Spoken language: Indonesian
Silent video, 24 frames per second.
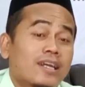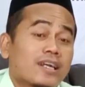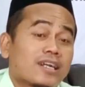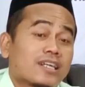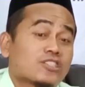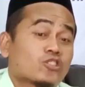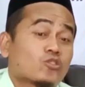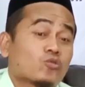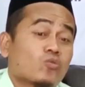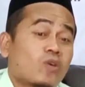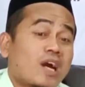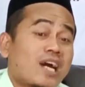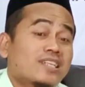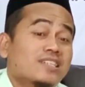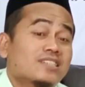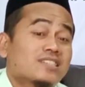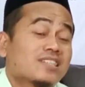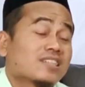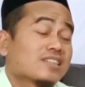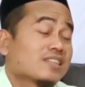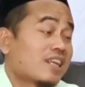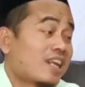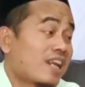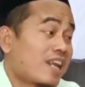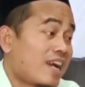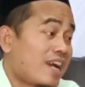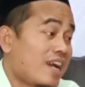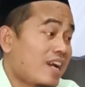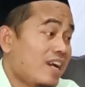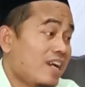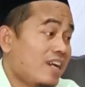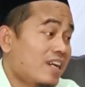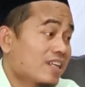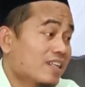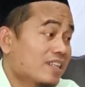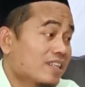kecuali
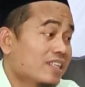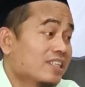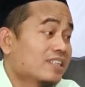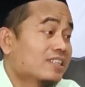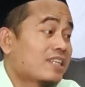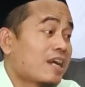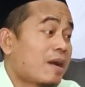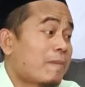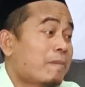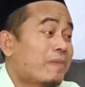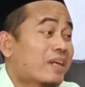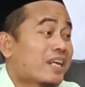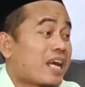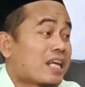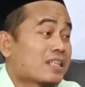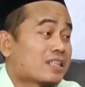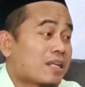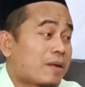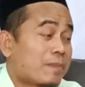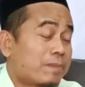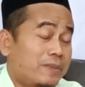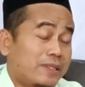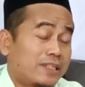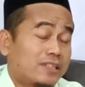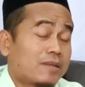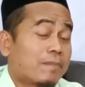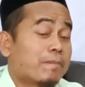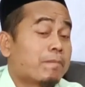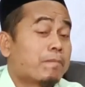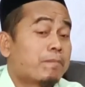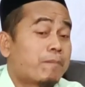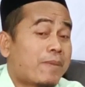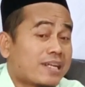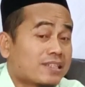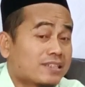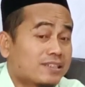setelah kita menatapi
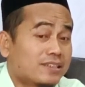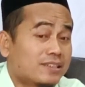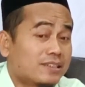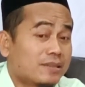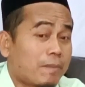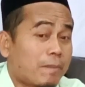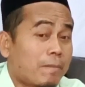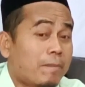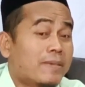tempat,